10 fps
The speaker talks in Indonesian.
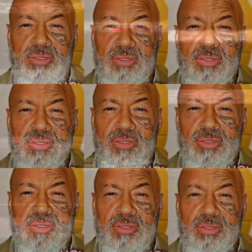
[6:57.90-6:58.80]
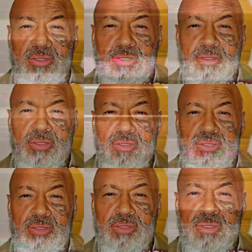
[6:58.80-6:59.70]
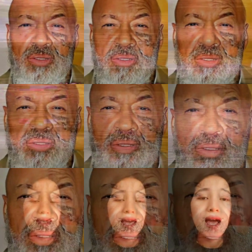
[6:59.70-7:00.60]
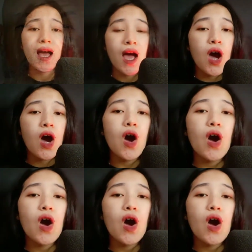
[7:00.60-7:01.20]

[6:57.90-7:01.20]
masih menunggu jadwal hukuman matinya. Oh